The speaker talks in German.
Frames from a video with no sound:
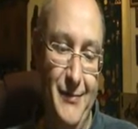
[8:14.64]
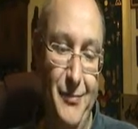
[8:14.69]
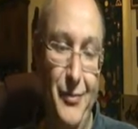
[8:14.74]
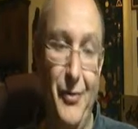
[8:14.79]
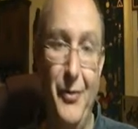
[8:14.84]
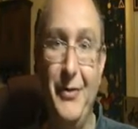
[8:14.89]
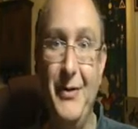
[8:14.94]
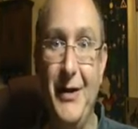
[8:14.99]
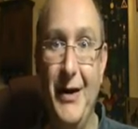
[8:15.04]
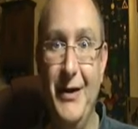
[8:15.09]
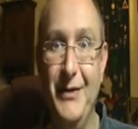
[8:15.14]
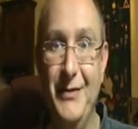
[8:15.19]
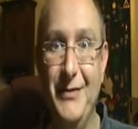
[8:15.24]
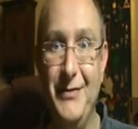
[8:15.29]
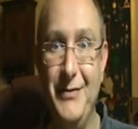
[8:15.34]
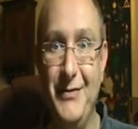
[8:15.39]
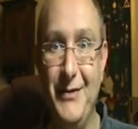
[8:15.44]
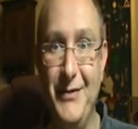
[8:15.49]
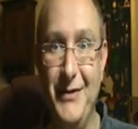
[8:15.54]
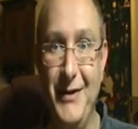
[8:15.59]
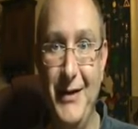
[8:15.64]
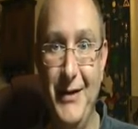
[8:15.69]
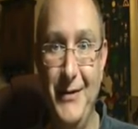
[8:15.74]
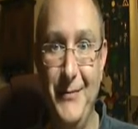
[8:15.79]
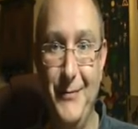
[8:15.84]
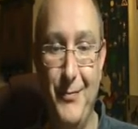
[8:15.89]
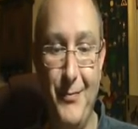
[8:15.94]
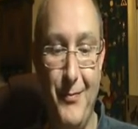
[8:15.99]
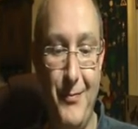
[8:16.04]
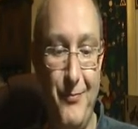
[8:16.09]
Bird Eyes zu
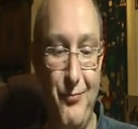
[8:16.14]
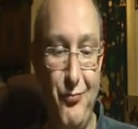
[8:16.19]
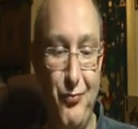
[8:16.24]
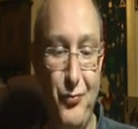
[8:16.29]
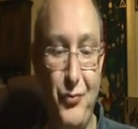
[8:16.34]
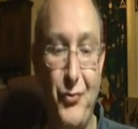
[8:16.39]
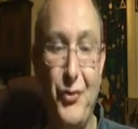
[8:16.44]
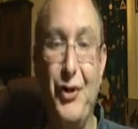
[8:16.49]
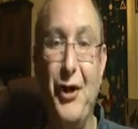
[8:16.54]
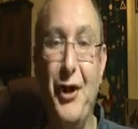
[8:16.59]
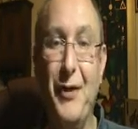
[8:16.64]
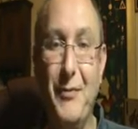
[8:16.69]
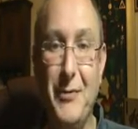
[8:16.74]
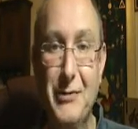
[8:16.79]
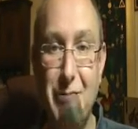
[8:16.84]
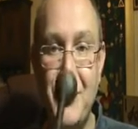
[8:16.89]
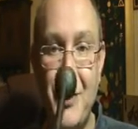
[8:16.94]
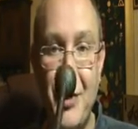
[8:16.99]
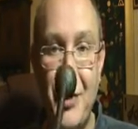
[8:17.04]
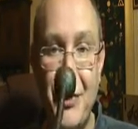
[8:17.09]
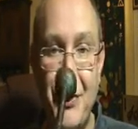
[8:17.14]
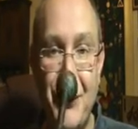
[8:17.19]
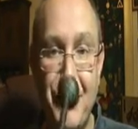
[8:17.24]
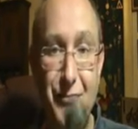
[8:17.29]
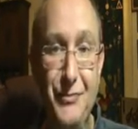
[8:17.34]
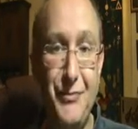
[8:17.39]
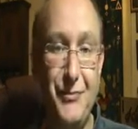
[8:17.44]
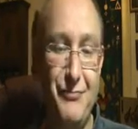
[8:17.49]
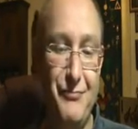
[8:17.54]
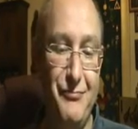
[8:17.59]
sehen.
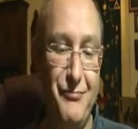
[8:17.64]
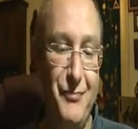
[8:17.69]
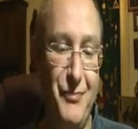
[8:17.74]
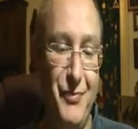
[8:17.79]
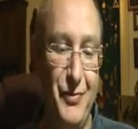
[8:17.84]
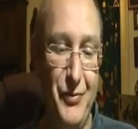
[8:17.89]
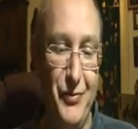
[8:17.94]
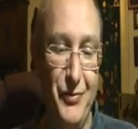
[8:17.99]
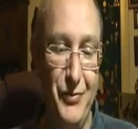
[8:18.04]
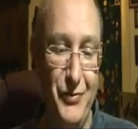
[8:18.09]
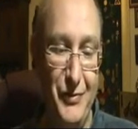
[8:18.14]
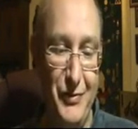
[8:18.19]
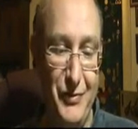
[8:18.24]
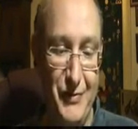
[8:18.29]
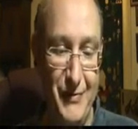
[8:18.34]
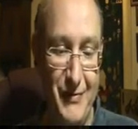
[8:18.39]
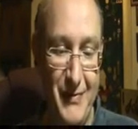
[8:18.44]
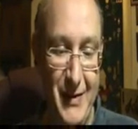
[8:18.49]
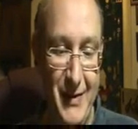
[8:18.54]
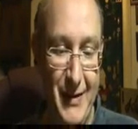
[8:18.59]
Dementsprechend rund.